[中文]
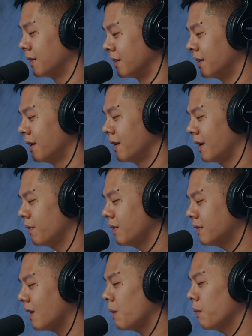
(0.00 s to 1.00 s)
点，因为
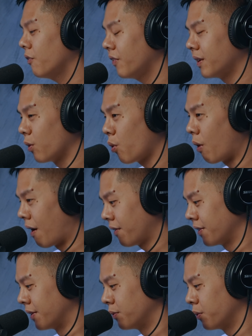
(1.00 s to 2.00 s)
大部分的华
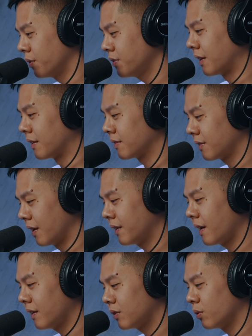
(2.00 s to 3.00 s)
人，我想应
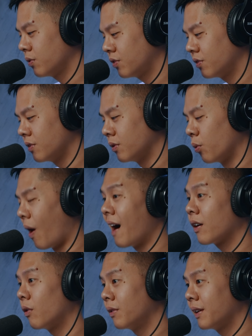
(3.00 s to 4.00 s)
该都是我阿
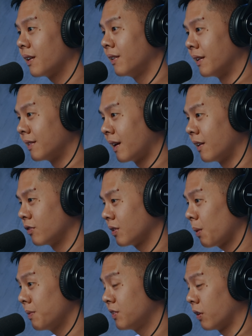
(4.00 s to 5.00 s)
公那个年代的时候，他
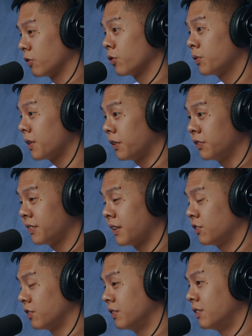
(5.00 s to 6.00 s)
们小时候在二战
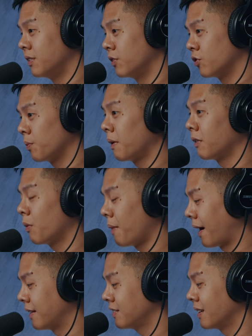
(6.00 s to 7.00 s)
时期的时候跑到马
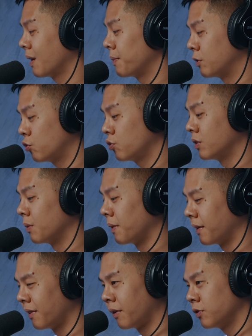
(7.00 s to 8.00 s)
来西亚那边去的嘛，
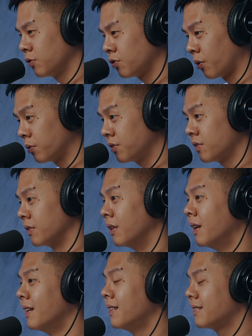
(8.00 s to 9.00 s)
然后就从此
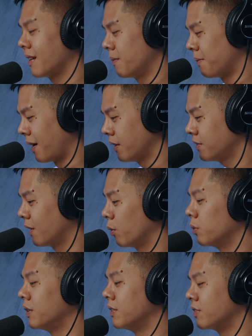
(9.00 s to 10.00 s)
在马来西亚亚落
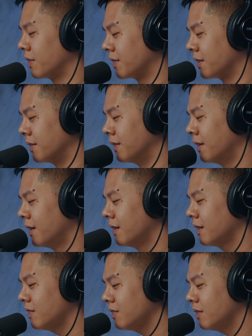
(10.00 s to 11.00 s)
地生根，
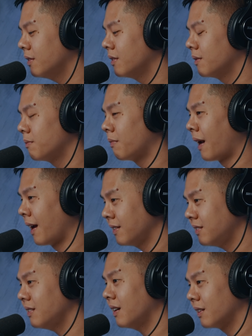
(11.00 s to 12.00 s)
但是马来
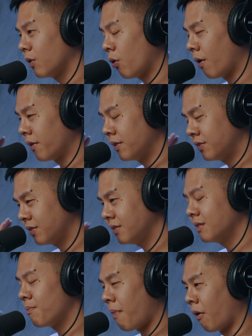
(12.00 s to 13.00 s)
西亚的华人真
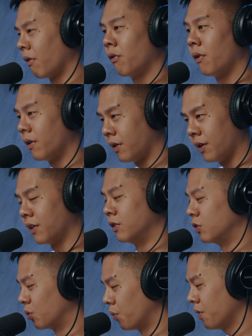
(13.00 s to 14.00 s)
的保留了很
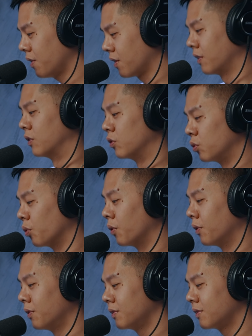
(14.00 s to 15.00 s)
多很
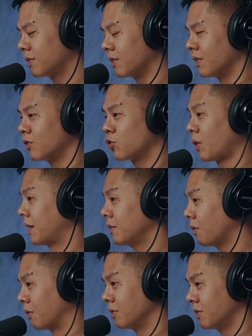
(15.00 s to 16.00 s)
多的传
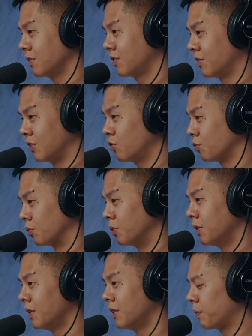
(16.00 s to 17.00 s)
统习俗，
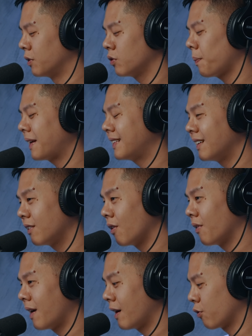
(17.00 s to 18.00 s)
比如说拜天
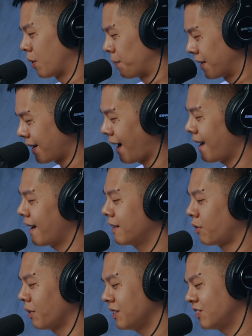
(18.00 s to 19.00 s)
公啊、鬼门开啊、
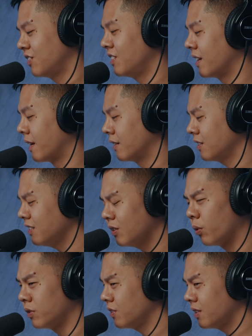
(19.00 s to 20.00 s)
农历新年啊，这些
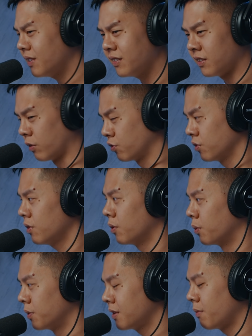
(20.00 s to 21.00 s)
我记得在小时候
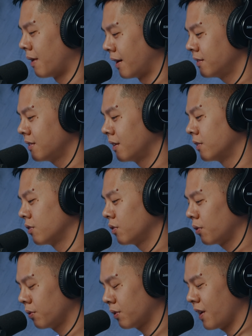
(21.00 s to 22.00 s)
我在马来西亚的时候
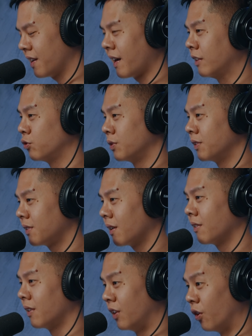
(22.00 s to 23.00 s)
都可以感觉得到
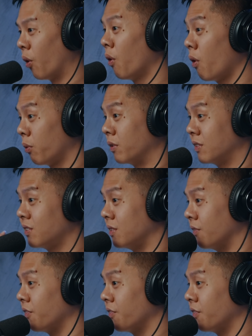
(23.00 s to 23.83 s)
很浓厚的气